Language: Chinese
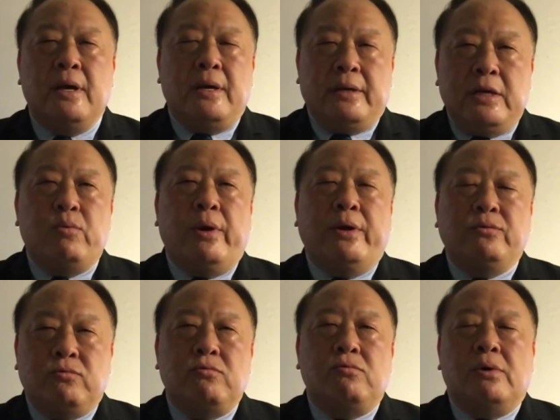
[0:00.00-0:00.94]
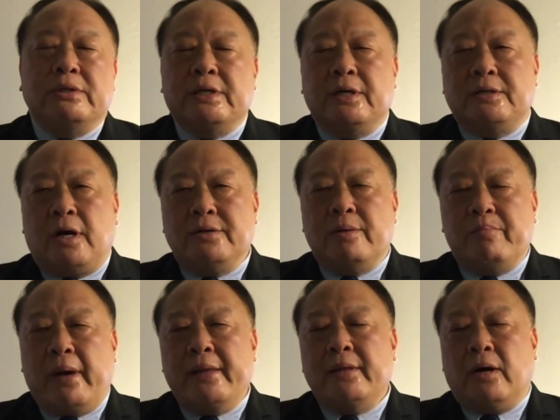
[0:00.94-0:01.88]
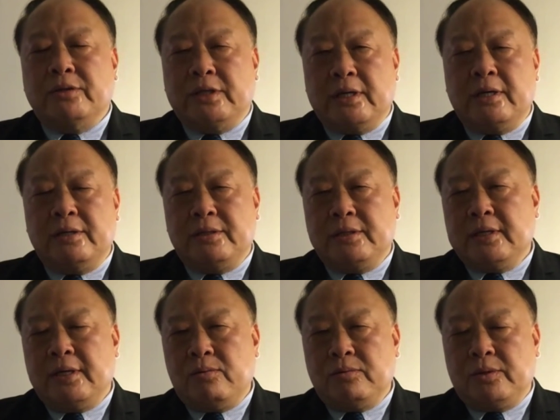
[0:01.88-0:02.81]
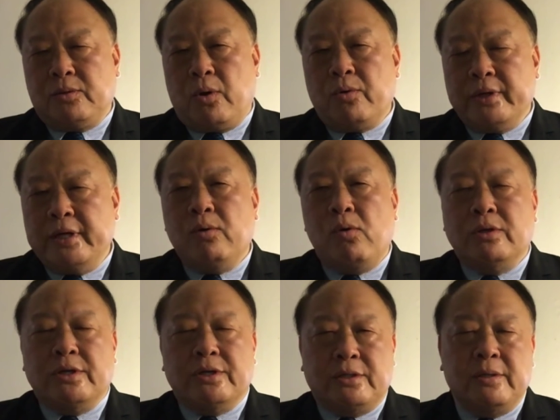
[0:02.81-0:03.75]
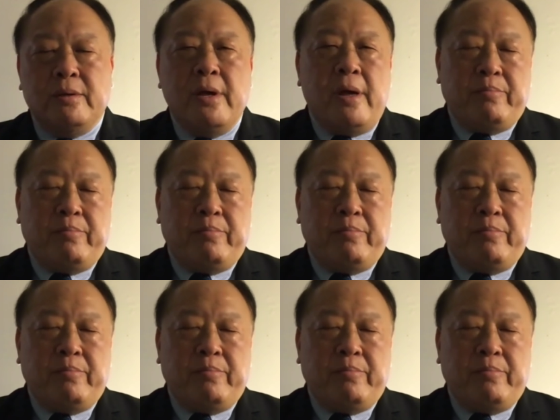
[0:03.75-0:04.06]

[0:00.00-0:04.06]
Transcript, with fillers: 因为如果这个朝鲜半岛整个这个统一或者是